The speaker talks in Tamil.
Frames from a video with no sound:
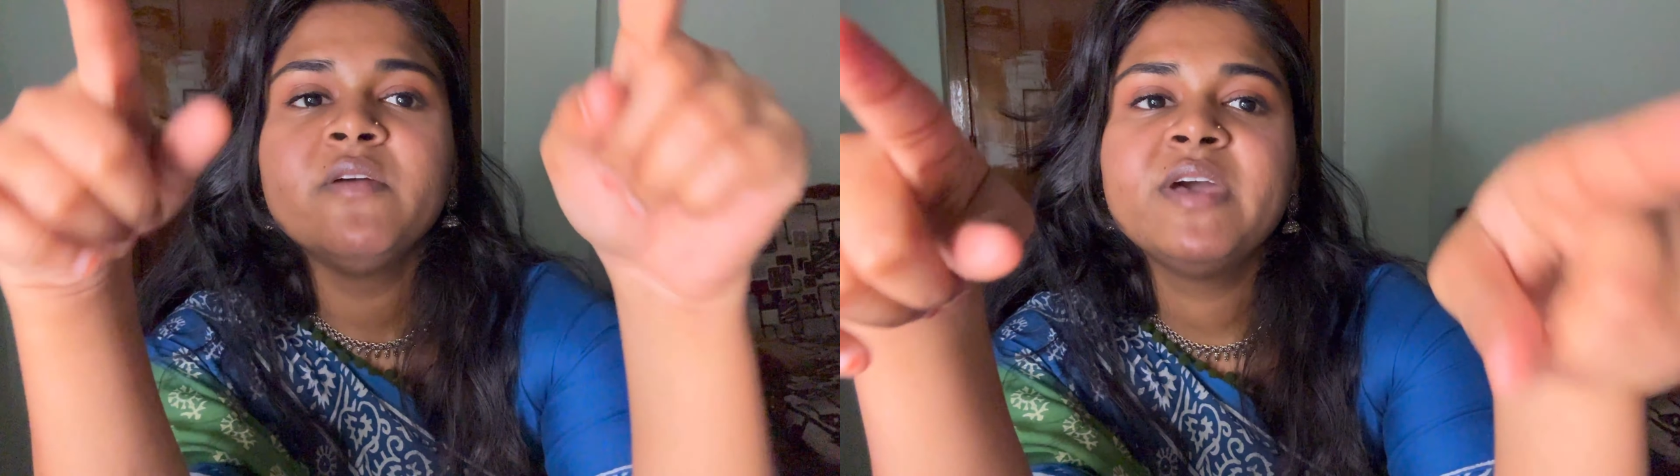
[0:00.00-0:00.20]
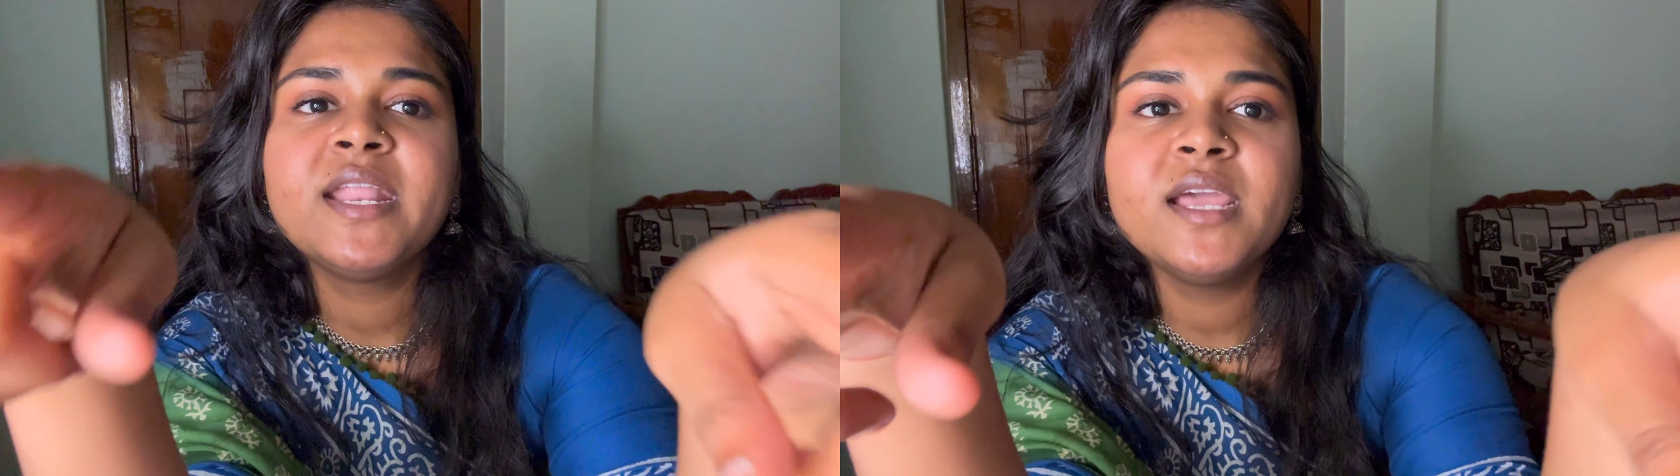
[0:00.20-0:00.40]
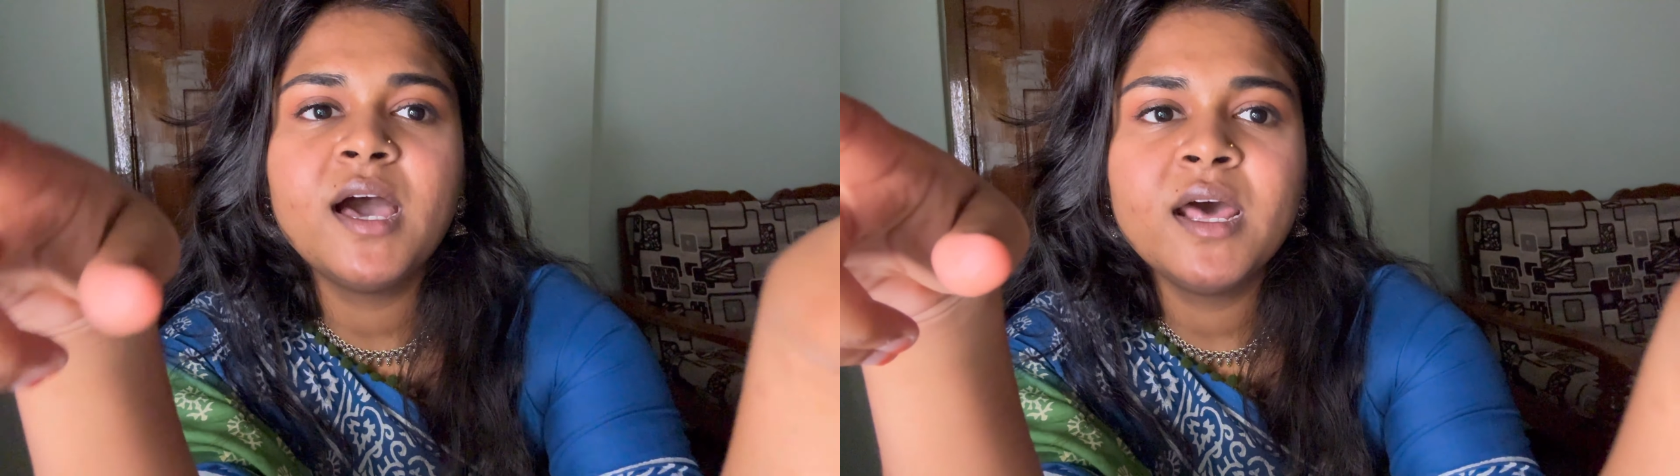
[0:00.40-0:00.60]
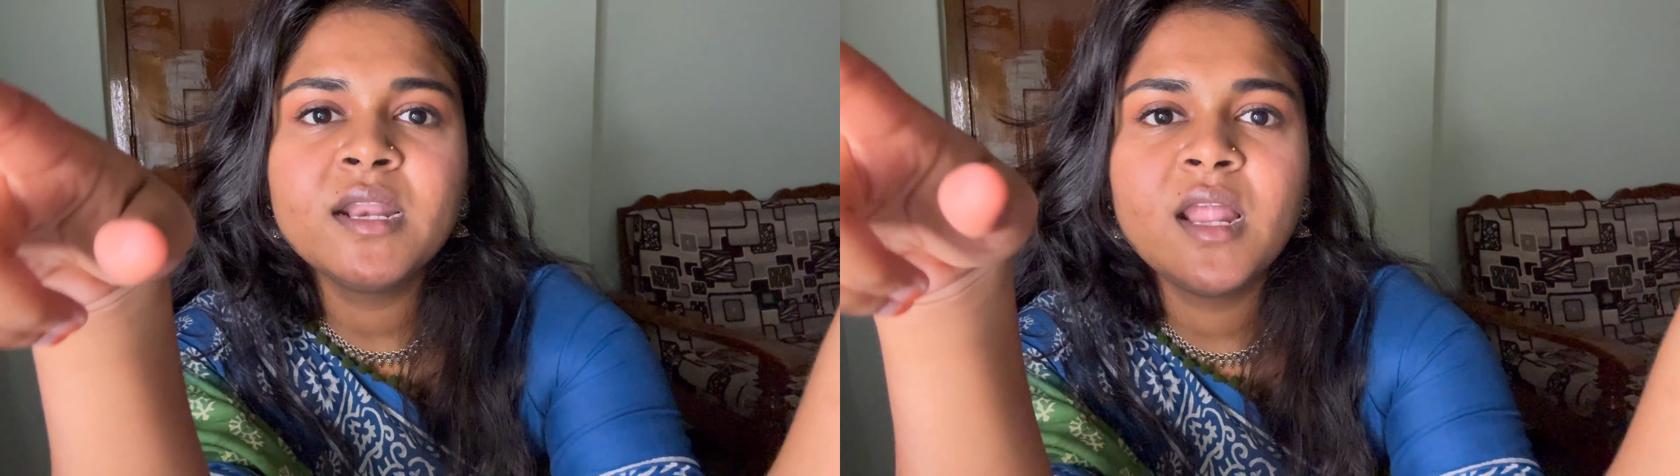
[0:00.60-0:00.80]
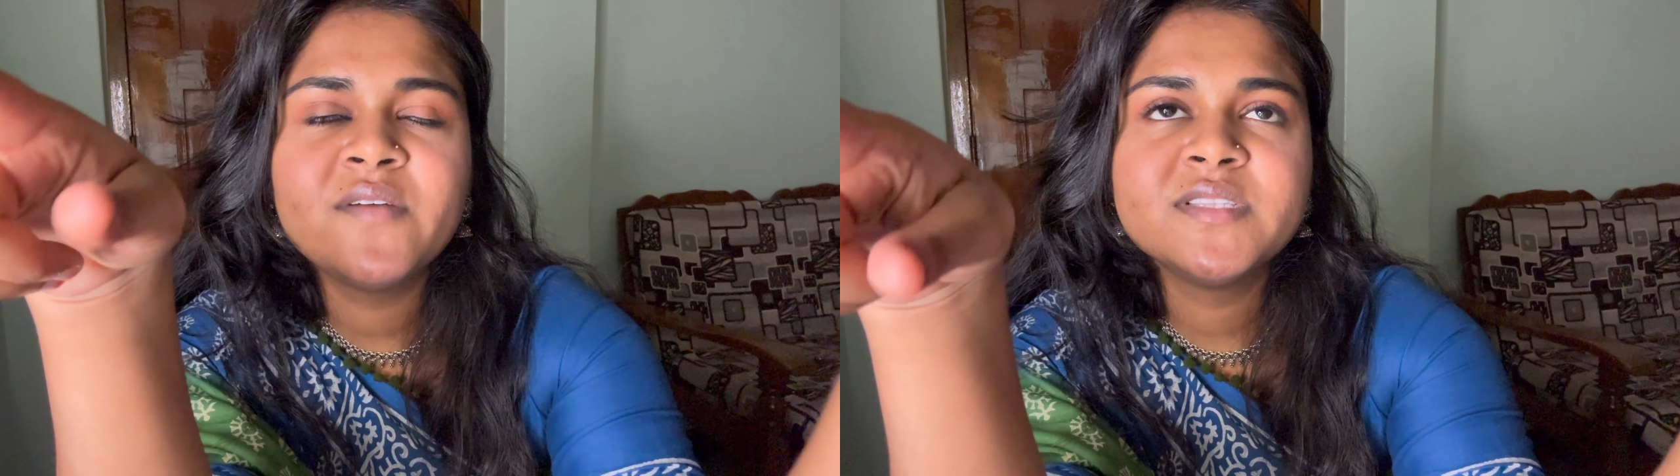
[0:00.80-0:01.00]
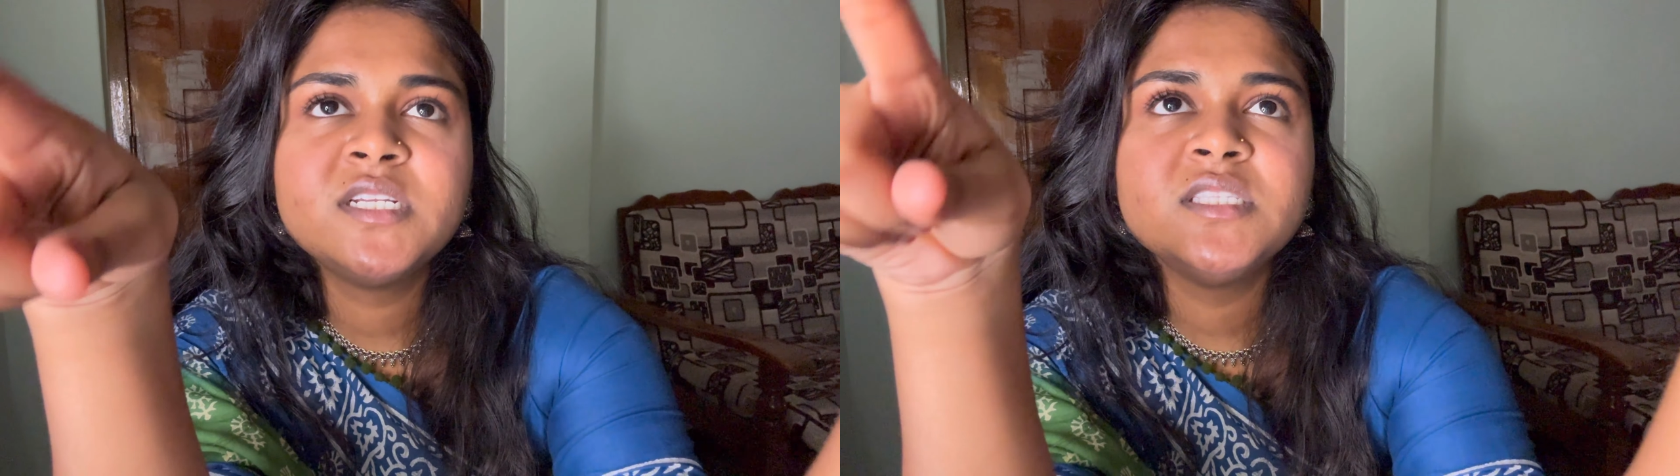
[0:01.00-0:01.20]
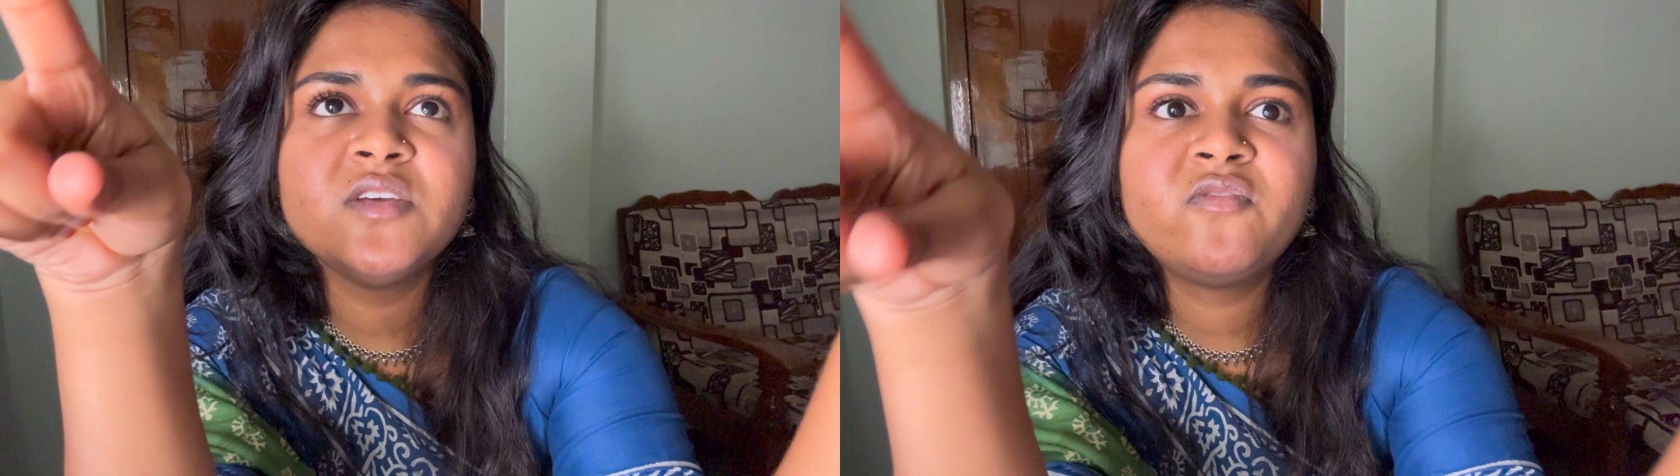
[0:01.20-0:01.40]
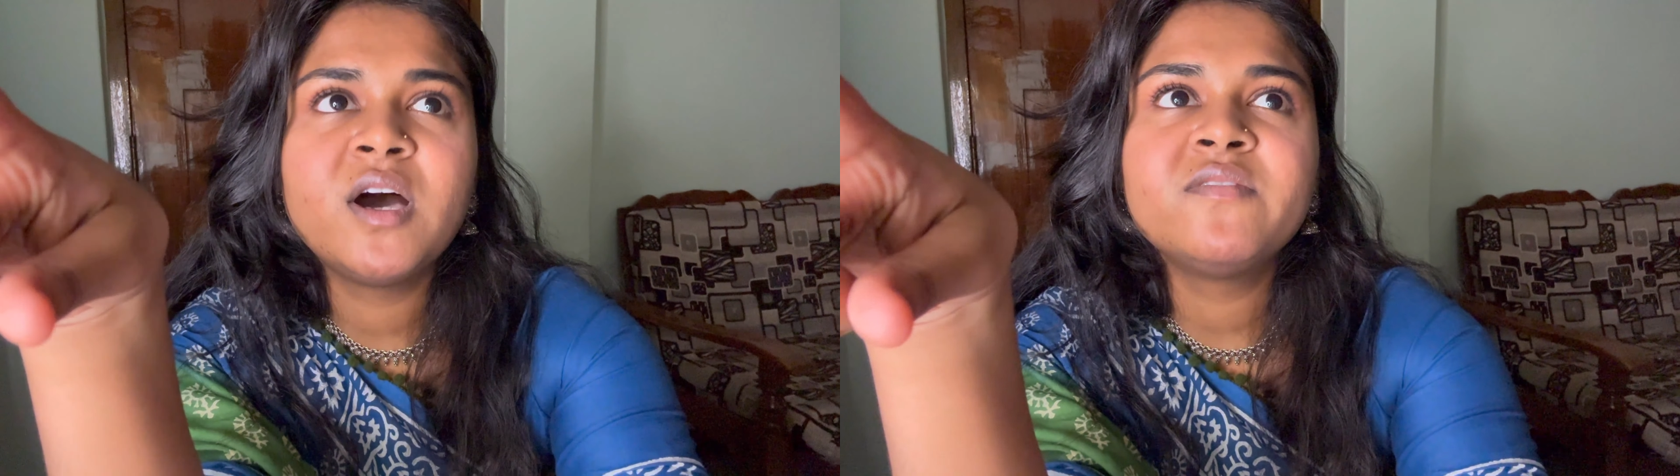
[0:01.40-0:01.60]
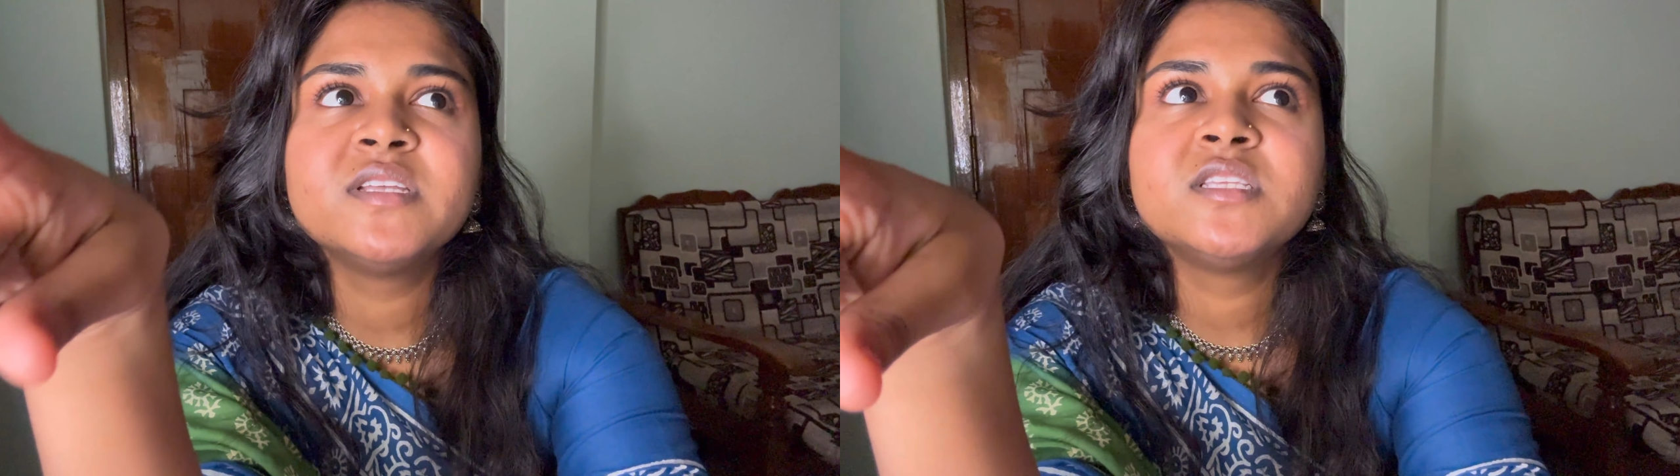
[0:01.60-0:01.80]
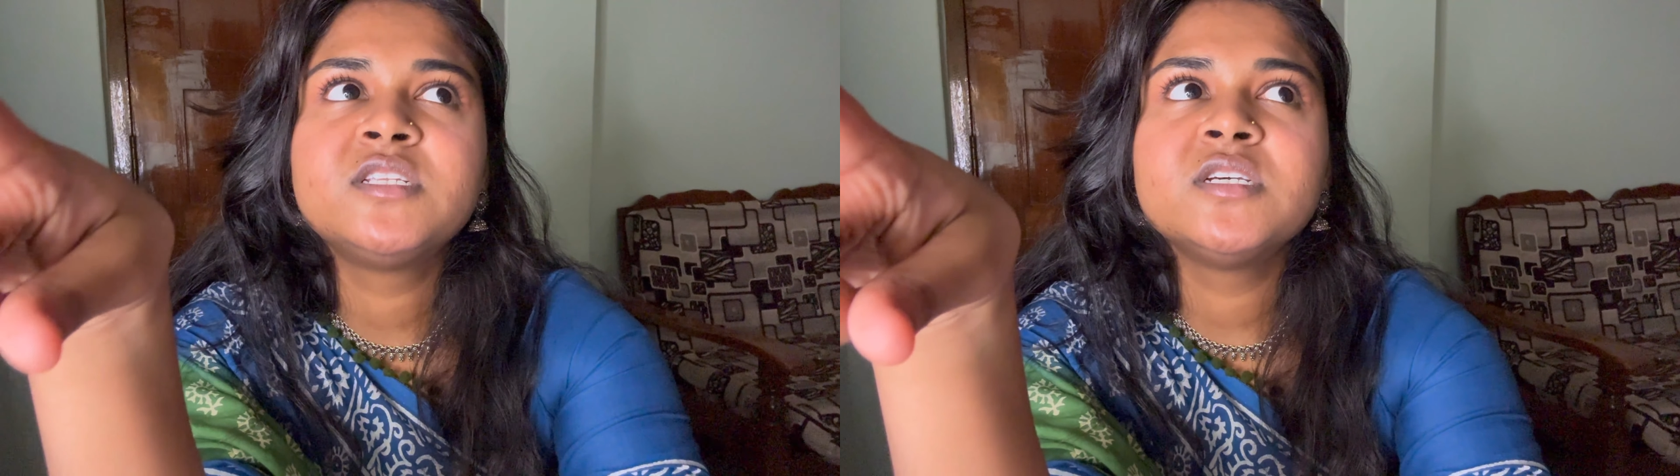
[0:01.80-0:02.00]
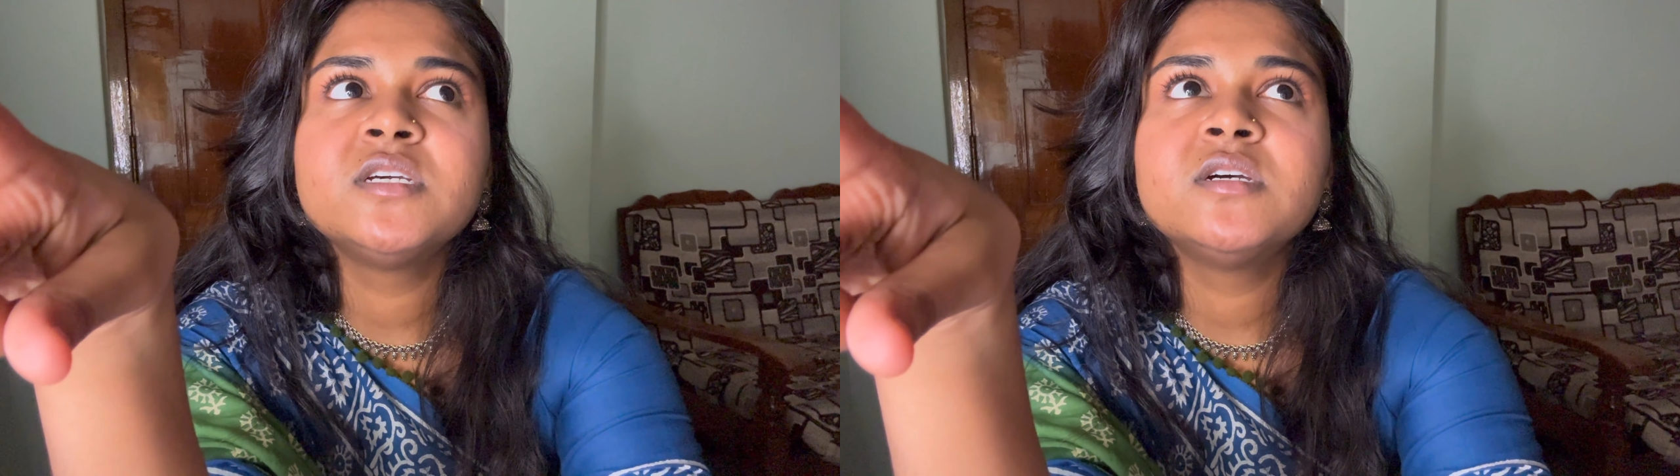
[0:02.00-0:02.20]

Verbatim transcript: வேற யாரெல்லாம் வந்துட்டு திஃபா வந்துட்டு